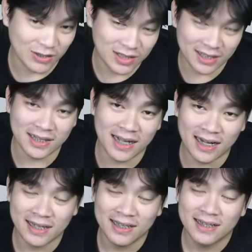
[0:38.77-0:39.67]
tadi kan
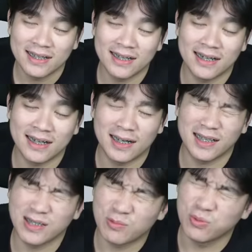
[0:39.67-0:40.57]
uh,
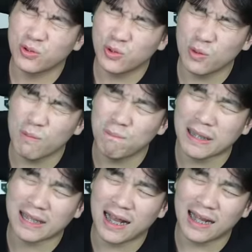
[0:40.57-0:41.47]
butuh
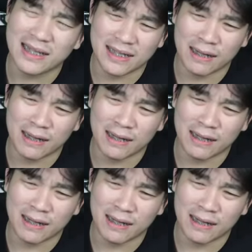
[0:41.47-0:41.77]
empat kali ya